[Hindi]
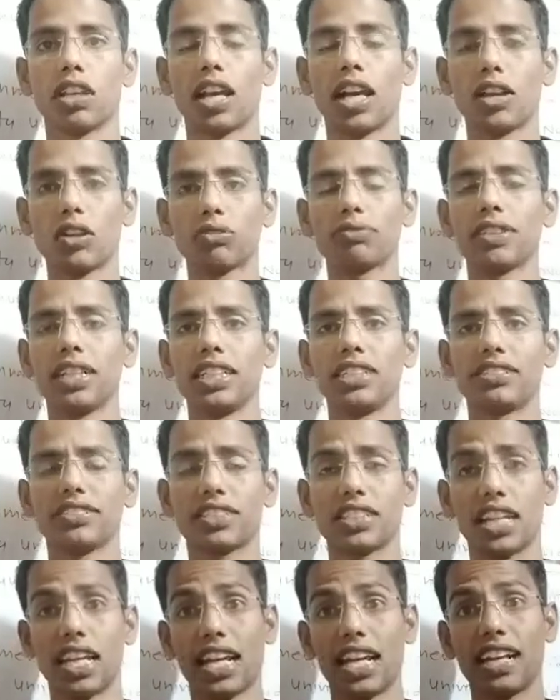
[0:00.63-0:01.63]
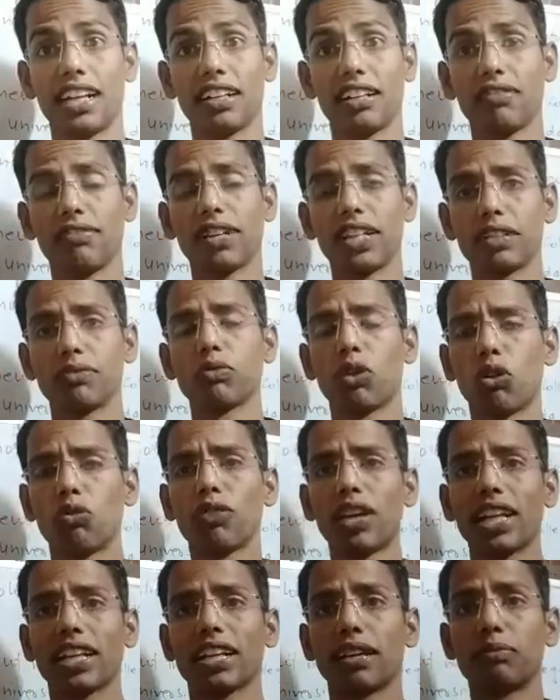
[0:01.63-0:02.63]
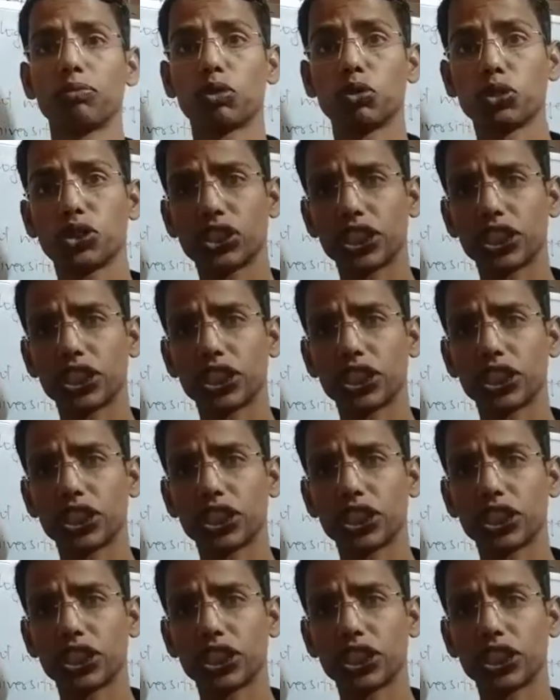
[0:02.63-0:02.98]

हेलो फ्रेंड्स एंड वेरी वॉम वेलकम टू